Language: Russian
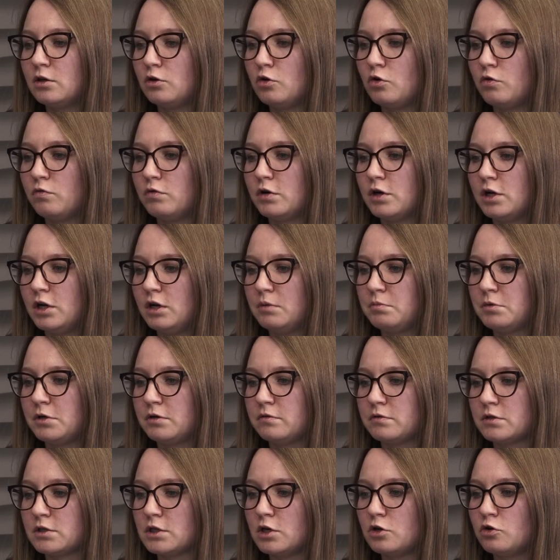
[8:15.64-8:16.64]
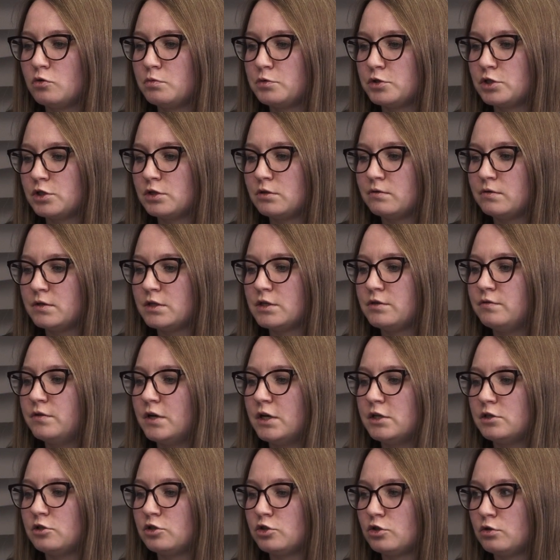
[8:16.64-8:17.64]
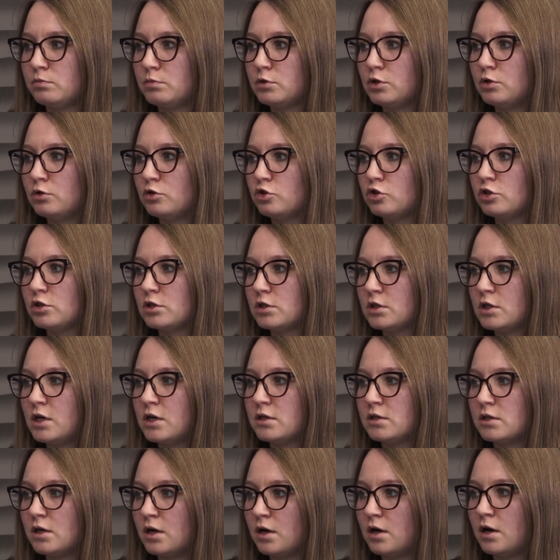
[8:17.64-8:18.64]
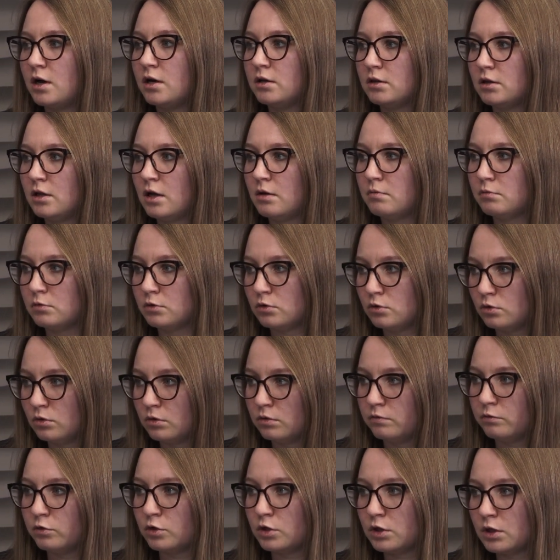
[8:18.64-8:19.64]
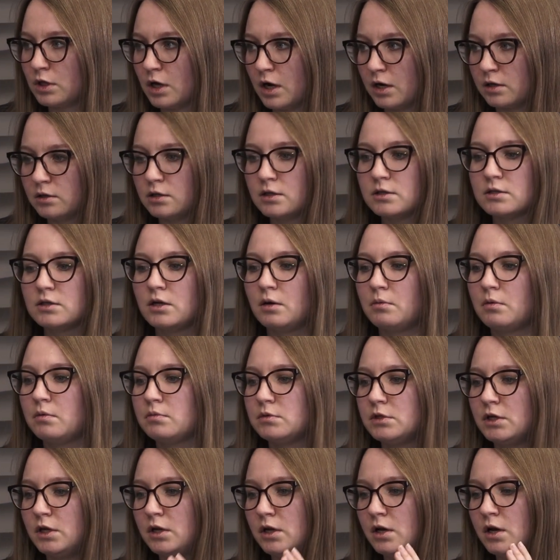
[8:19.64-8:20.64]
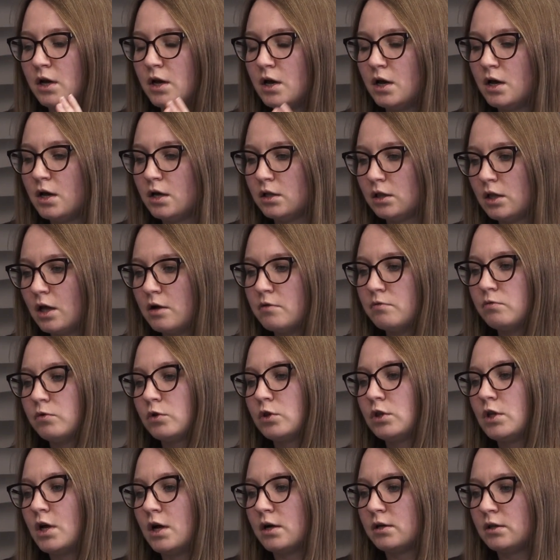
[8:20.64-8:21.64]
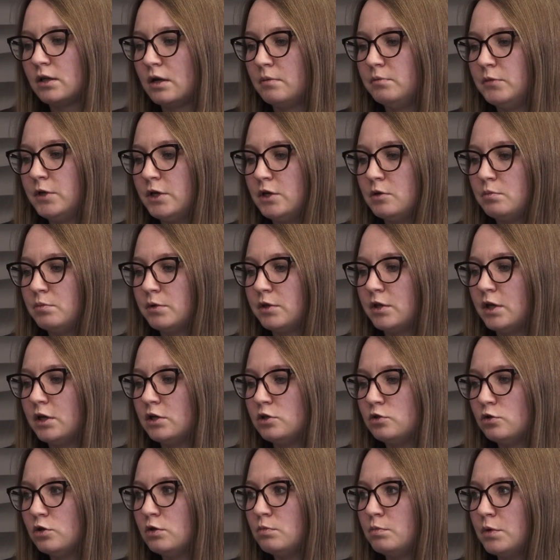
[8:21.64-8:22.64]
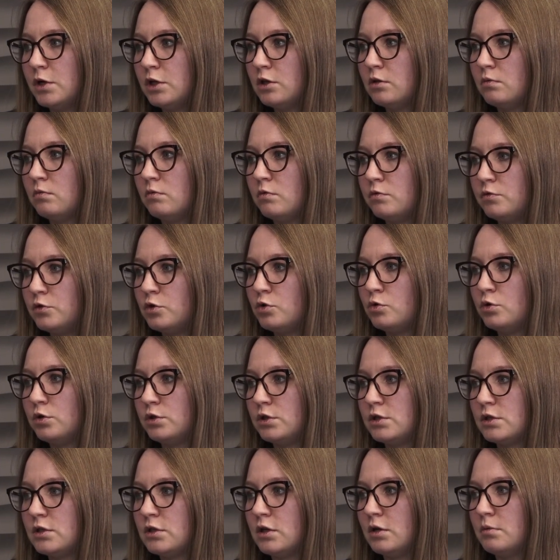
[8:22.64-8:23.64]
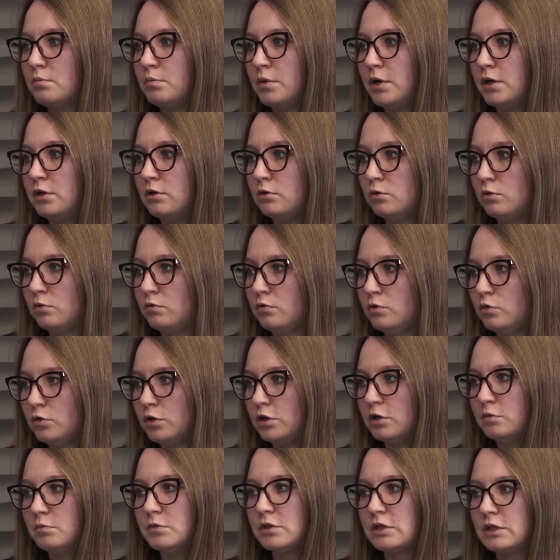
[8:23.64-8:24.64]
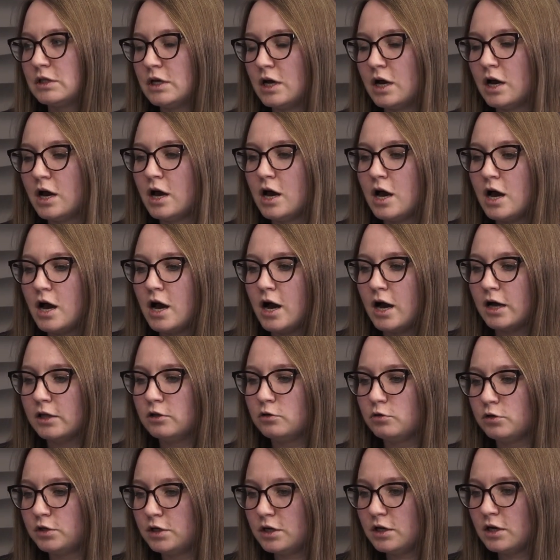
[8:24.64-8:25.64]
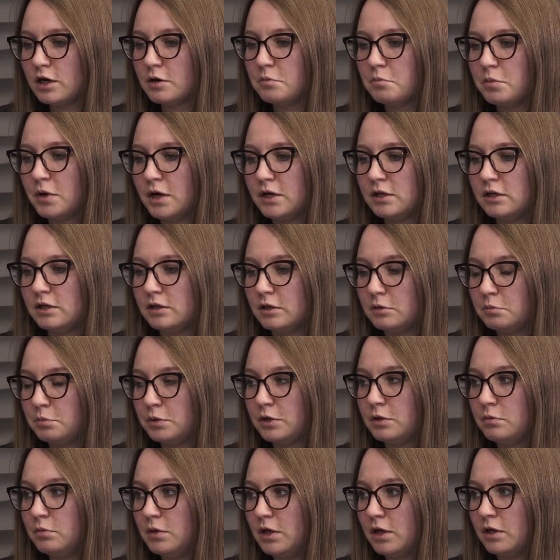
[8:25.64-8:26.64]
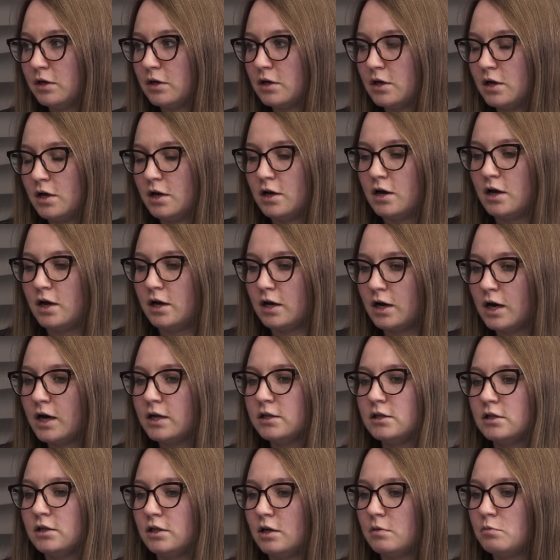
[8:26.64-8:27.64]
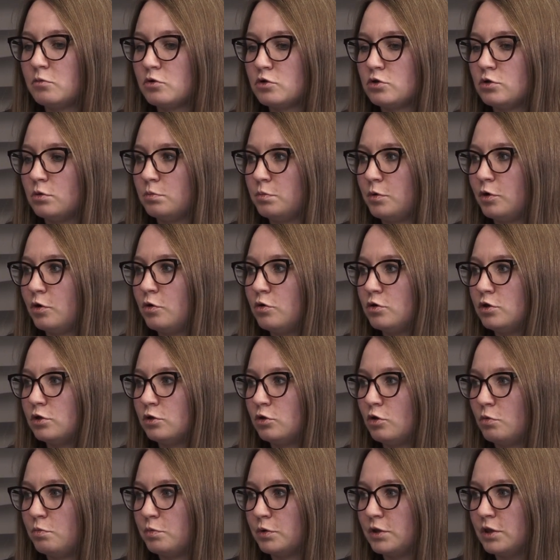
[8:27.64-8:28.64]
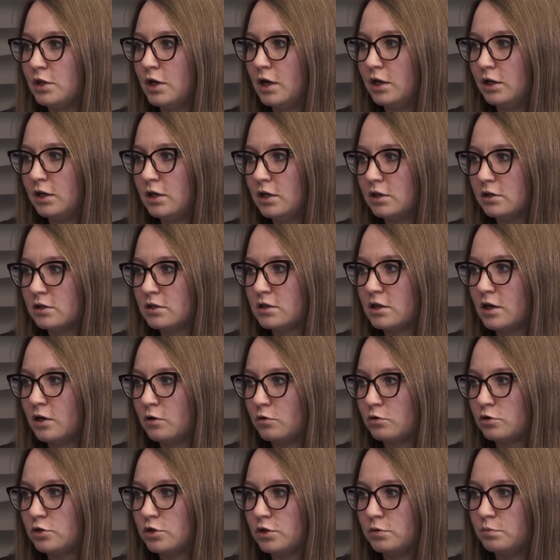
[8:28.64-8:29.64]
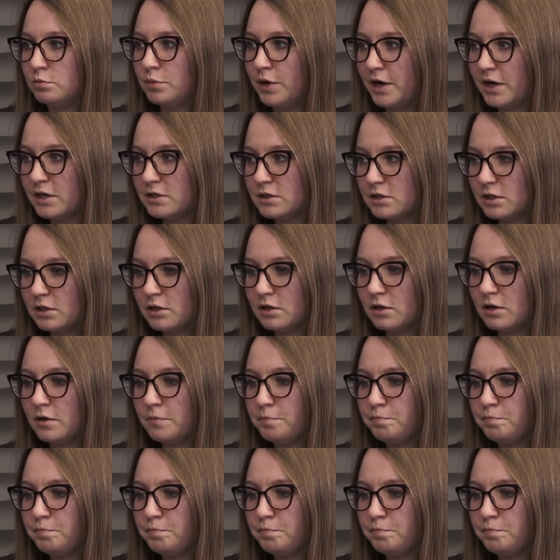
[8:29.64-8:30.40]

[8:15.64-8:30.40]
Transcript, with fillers: такого крепкого сообщества и связи, чтобы точно знать, ага, там вот так на самом деле, там вот так, там мне не подойдет, поэтому выходит из компании, идут в другие места. А другие компании, например, рады тому, что приходит опытный агент с хорошей базой,